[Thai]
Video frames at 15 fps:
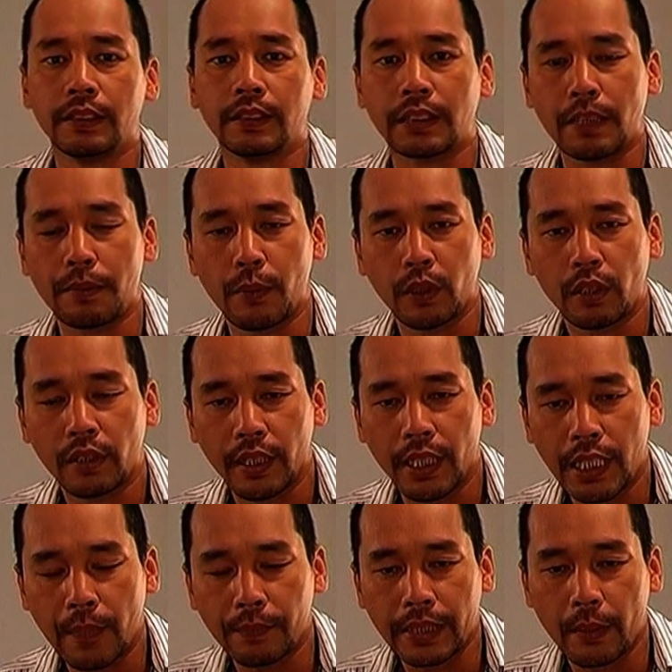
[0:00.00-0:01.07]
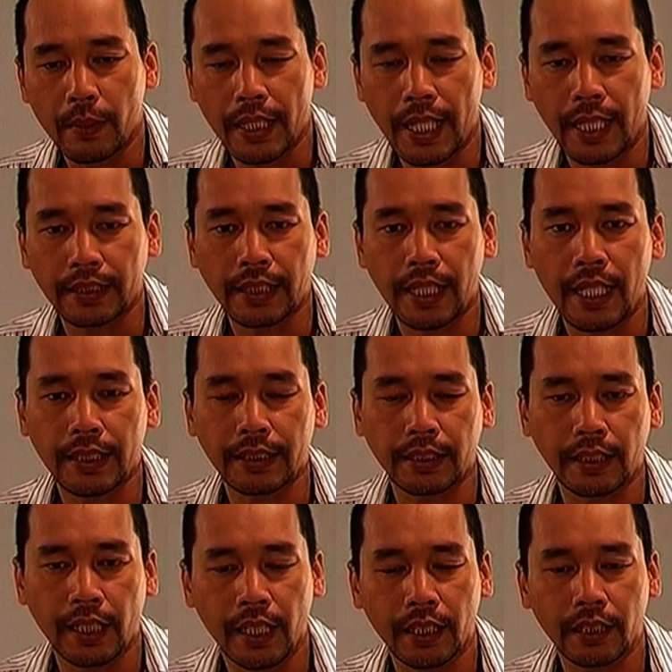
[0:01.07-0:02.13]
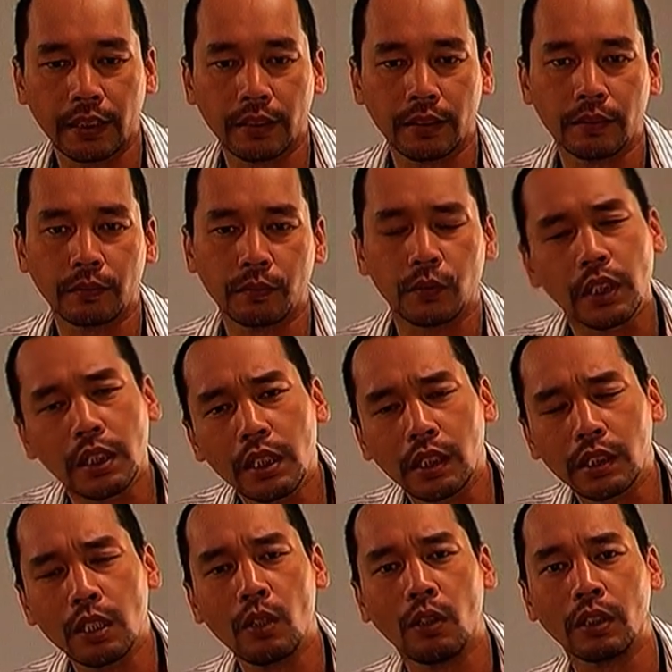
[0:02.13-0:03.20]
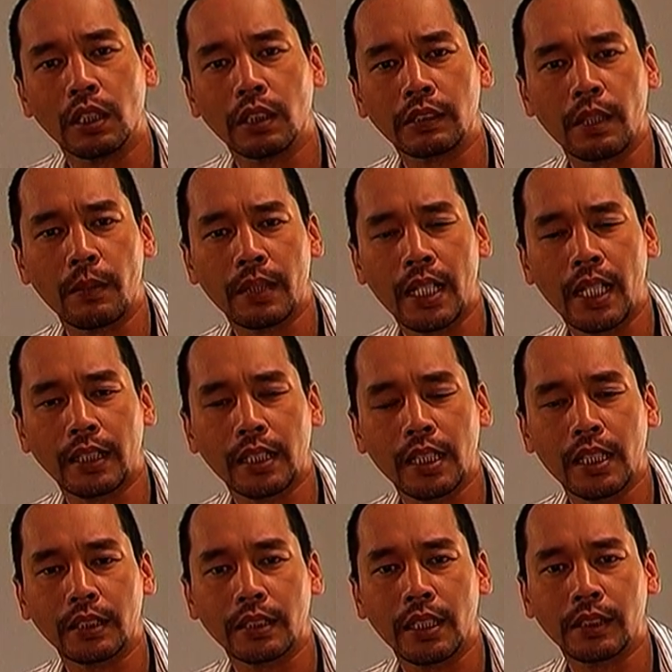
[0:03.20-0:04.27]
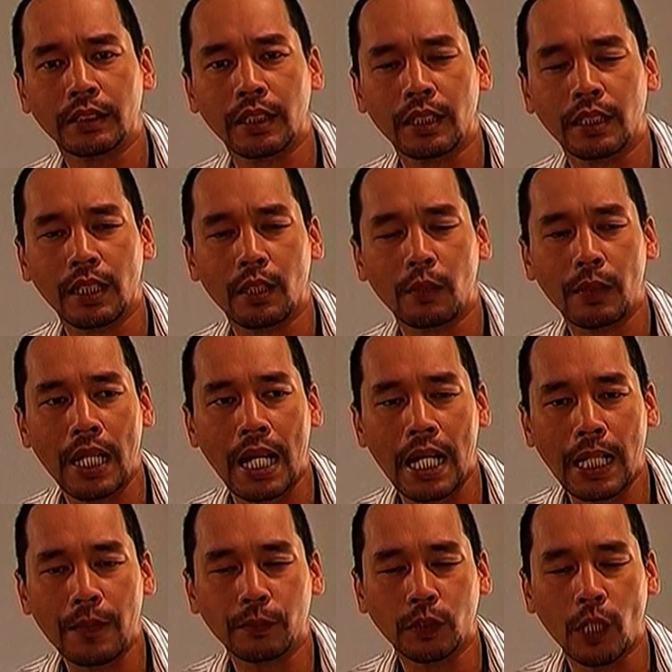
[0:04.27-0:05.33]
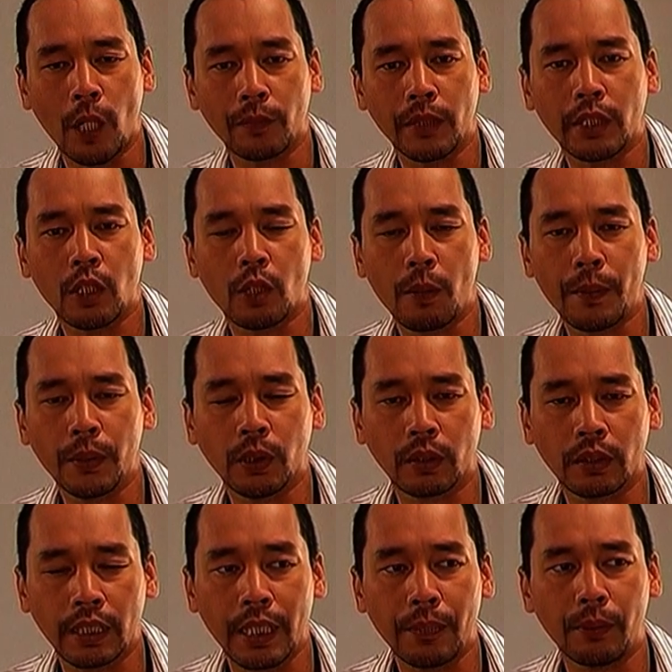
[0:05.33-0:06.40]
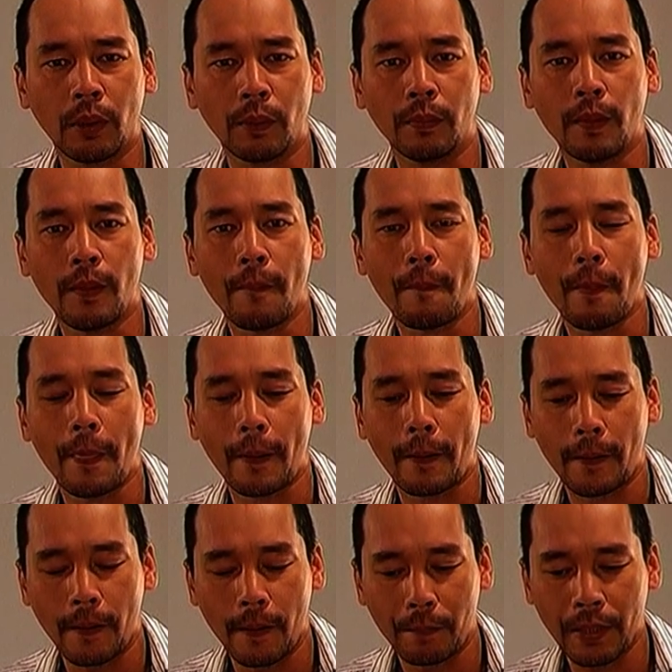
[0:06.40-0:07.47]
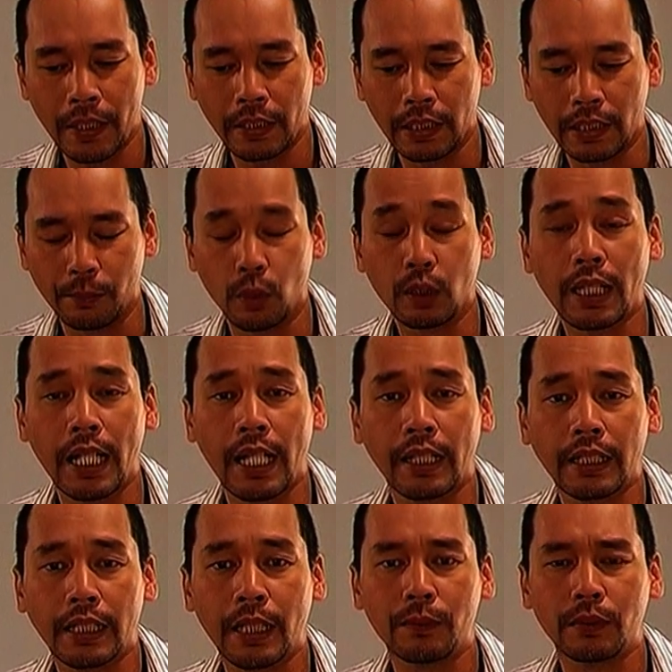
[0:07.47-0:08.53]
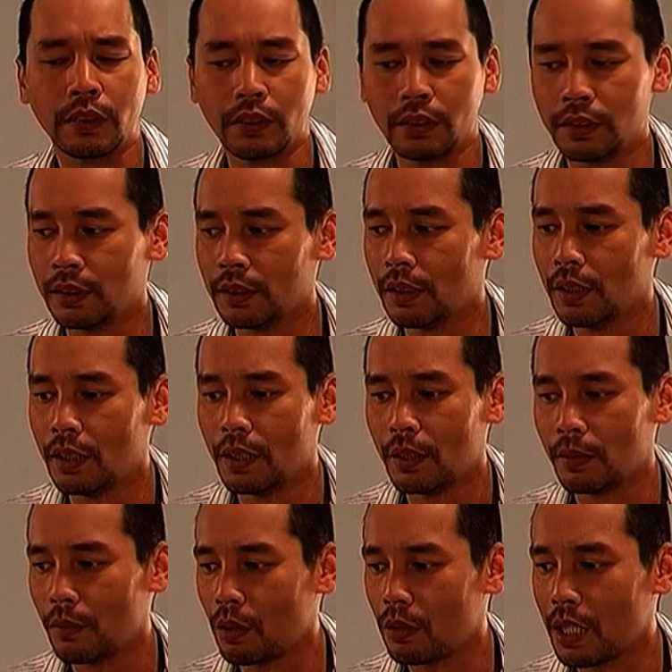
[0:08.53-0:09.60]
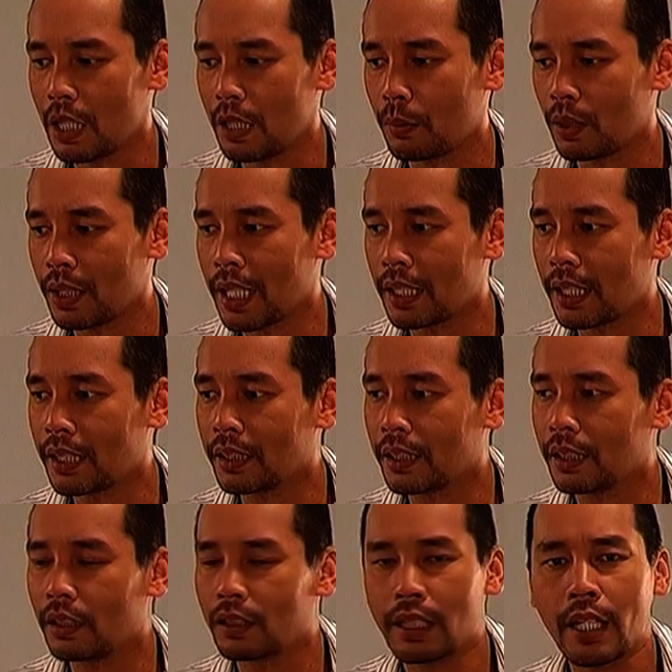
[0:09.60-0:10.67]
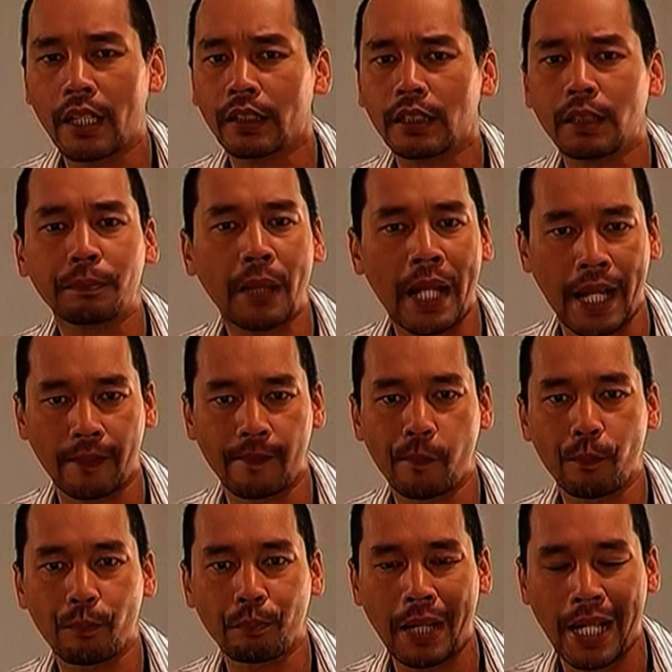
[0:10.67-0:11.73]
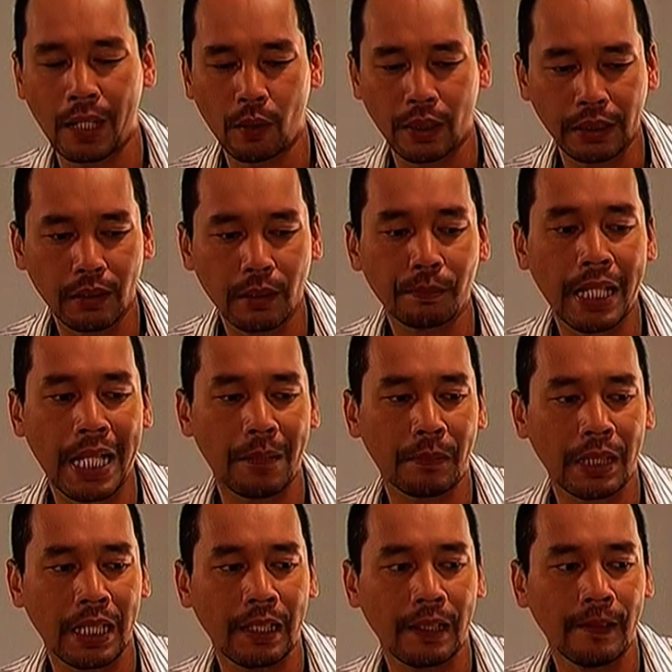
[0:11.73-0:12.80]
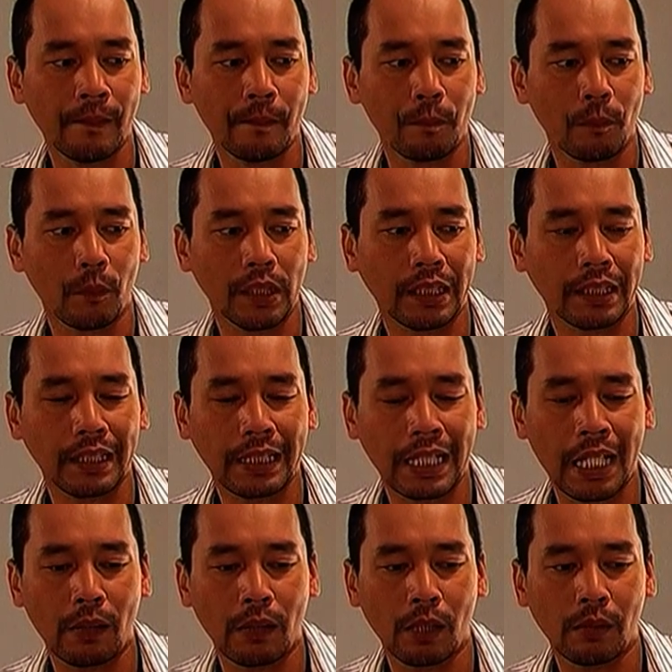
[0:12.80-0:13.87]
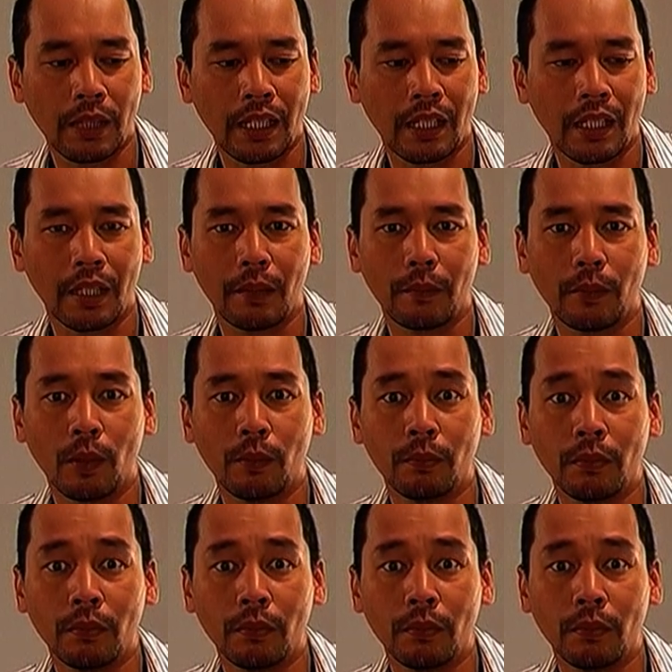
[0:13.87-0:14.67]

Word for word: สำหรับภาพยนตร์เรื่องนี้ครับเทวดาท่าจะเท่งชื่อก็สงวนนะเทวดาท่าจะเท่งฉันแล้วไปหาคำตอบในโรงภาพยนตร์นะครับ ผมก็เป็นอีกหนึ่งผลงานนะครับ ซึ่งบอกว่าผลงานครั้งนี้ค่อนข้างที่จะแปลกแปลกกว่าที่ผ่านมาก็อยากได้กล่าวแล้วว่าผม